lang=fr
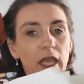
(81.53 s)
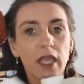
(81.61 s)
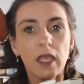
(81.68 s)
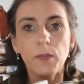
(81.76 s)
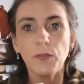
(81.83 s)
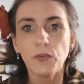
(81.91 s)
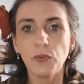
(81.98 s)

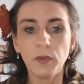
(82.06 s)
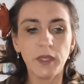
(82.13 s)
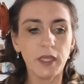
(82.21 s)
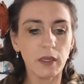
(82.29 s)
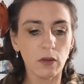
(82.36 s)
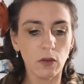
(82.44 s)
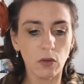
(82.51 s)
Et
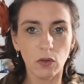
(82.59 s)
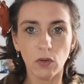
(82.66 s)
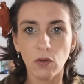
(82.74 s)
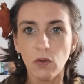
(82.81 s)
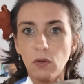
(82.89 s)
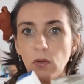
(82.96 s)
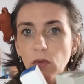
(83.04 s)
puis,
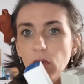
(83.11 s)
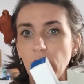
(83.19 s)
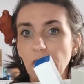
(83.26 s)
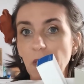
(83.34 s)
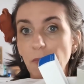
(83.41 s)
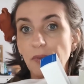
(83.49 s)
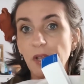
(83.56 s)
euh,
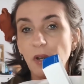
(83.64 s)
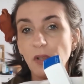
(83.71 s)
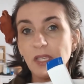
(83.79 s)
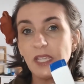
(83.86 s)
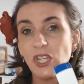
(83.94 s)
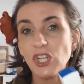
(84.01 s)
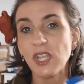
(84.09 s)
et puis, alors,
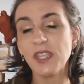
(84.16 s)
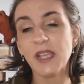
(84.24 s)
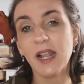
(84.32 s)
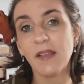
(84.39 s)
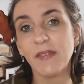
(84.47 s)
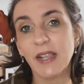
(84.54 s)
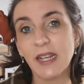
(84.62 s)
ce qui est
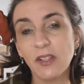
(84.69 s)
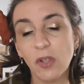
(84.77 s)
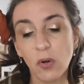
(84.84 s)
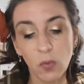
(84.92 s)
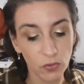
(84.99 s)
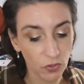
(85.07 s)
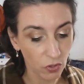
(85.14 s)
génial avec
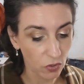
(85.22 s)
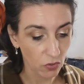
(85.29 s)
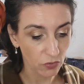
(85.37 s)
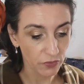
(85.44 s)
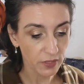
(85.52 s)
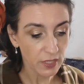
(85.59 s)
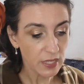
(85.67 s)
Little
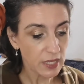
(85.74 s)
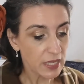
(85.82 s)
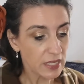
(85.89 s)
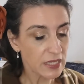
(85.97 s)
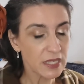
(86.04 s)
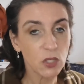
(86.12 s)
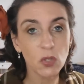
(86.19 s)
Wonderland,
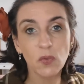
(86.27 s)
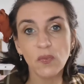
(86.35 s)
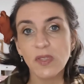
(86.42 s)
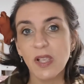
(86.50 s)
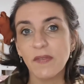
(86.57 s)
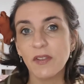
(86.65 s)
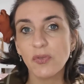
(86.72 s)
c'est que
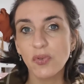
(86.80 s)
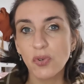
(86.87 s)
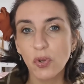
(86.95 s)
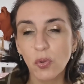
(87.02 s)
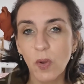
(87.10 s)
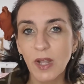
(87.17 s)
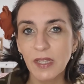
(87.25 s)
vous avez
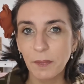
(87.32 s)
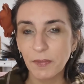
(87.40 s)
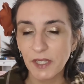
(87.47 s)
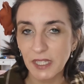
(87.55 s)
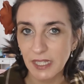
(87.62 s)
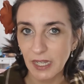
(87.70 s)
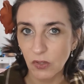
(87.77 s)
toujours droit à des
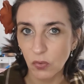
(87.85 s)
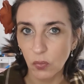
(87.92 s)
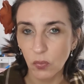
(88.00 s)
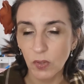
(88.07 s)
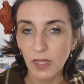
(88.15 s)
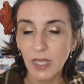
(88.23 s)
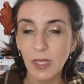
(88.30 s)
petits
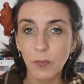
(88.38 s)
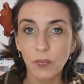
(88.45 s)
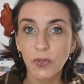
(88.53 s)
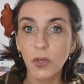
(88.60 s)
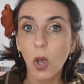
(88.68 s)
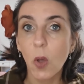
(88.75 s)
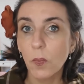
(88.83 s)
cadeaux. Et
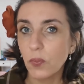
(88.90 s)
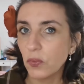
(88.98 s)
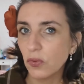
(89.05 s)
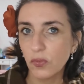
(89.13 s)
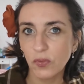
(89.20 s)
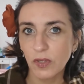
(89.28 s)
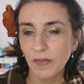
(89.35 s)
puis, en
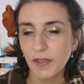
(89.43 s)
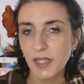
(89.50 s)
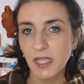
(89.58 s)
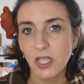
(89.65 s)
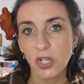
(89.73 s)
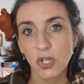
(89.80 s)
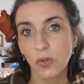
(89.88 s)
plus, vous avez
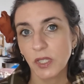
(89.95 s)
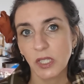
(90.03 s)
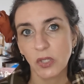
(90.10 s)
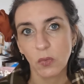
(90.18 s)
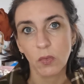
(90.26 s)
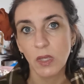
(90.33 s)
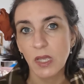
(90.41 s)
des
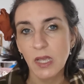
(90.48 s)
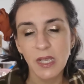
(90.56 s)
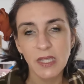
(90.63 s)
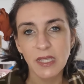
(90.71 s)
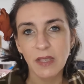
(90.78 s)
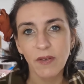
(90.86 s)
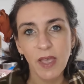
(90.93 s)
échantillons.
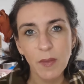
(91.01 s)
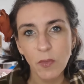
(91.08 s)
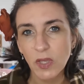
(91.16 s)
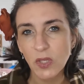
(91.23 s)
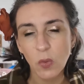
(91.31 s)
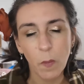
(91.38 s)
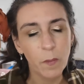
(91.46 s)
C'est vraiment,
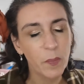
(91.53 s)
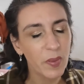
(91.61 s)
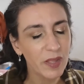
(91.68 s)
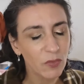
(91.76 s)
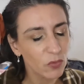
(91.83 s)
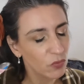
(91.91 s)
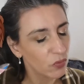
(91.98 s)
ils sont pas
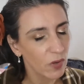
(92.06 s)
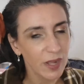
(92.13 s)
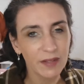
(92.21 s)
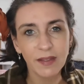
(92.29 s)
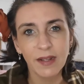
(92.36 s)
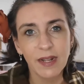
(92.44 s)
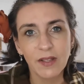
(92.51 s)
du tout
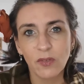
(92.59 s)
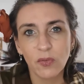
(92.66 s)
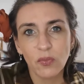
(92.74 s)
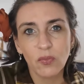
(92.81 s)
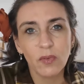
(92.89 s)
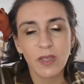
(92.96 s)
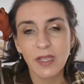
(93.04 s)
radins
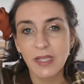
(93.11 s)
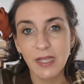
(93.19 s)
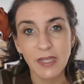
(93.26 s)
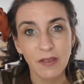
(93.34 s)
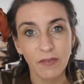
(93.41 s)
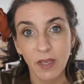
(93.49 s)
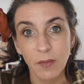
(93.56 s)
là-dessus. Et ça,
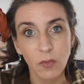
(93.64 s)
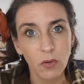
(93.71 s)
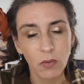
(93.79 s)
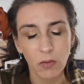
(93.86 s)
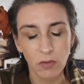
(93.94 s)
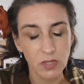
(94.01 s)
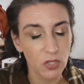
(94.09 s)
c'est
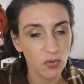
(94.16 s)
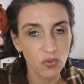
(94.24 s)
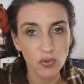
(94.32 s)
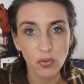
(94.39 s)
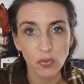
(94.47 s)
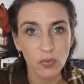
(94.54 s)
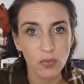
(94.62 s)
vraiment, euh, c'est
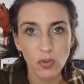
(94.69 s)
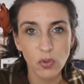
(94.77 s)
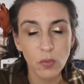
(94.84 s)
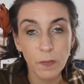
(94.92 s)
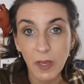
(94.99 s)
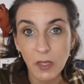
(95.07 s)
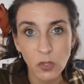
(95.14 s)
toujours une
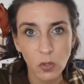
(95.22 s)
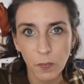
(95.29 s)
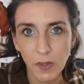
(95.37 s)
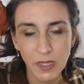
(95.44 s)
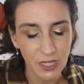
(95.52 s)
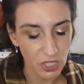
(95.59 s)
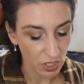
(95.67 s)
super
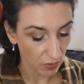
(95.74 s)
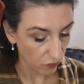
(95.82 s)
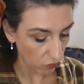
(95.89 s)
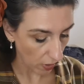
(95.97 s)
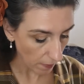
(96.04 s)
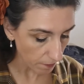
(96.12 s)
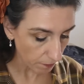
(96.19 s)
surprise à chaque
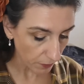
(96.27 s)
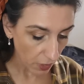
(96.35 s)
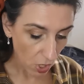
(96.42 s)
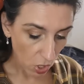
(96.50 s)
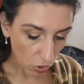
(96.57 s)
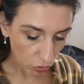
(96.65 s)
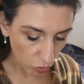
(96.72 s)
fois.
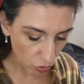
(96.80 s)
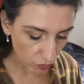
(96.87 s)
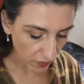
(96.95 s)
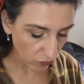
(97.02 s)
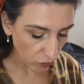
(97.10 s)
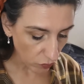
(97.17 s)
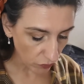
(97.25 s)
Donc, je
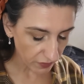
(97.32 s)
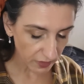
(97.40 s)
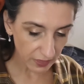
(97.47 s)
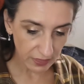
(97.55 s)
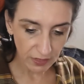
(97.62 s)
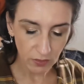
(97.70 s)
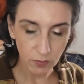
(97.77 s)
vais vous
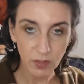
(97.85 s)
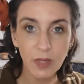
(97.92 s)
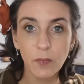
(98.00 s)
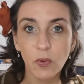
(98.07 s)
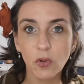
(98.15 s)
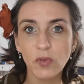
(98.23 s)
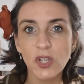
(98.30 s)
montrer les
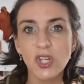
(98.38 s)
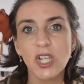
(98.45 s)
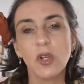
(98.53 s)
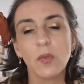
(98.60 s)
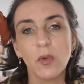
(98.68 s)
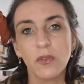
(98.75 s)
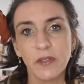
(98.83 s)
produits que j'ai
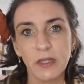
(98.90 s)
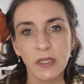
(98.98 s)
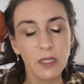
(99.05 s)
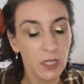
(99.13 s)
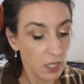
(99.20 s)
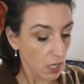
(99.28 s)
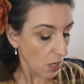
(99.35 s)
commandés.
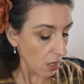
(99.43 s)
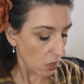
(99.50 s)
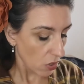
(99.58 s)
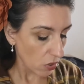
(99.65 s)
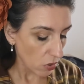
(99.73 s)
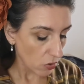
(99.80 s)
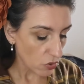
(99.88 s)

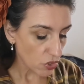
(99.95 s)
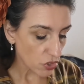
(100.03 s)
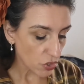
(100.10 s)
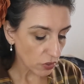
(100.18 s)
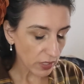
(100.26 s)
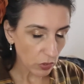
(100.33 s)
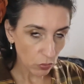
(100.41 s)
Euh,
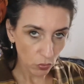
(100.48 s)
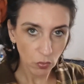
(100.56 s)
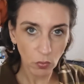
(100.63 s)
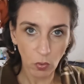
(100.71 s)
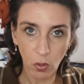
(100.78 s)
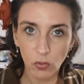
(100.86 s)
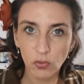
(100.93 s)
j'en ai
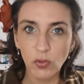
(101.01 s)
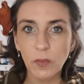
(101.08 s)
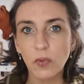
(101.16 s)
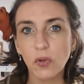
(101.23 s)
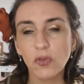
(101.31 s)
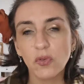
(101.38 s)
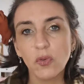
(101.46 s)
eu, en tout et
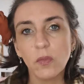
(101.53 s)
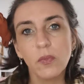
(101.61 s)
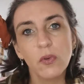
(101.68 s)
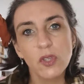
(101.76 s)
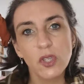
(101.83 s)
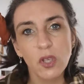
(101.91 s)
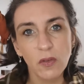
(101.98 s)
pour tout,
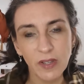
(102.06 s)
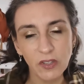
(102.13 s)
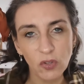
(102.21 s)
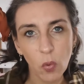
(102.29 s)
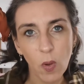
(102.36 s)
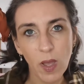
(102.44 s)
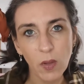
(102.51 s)
pour
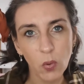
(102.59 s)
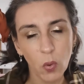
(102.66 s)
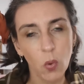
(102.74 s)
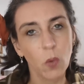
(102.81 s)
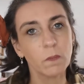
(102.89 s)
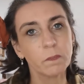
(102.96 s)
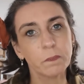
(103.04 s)
123
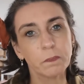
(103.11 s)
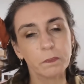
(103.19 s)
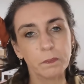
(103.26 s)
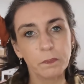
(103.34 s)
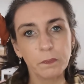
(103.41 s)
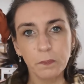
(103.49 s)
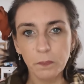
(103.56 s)
euros.
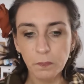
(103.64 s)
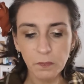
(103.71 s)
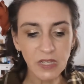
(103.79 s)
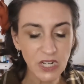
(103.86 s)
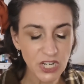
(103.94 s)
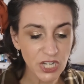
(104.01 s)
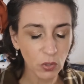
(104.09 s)

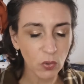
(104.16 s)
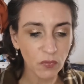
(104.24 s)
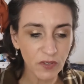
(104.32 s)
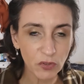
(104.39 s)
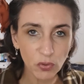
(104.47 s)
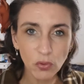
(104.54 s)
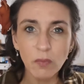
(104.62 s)
J'ai
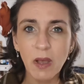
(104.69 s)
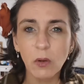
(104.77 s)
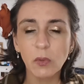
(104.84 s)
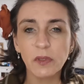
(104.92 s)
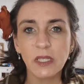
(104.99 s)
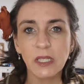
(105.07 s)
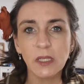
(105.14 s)
refait toute ma
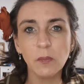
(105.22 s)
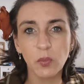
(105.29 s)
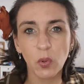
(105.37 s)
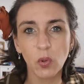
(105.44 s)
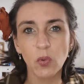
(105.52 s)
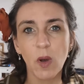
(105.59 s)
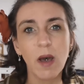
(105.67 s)
routine.
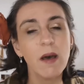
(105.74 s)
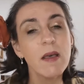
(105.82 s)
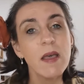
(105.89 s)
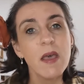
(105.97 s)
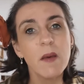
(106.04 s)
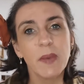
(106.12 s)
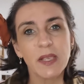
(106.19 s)
Pourquoi
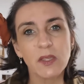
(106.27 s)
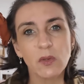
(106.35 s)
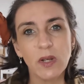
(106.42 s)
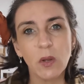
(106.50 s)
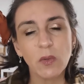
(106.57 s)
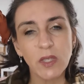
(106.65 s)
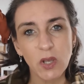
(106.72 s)
Parce que
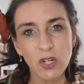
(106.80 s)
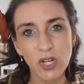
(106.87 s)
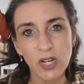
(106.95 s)
là, on est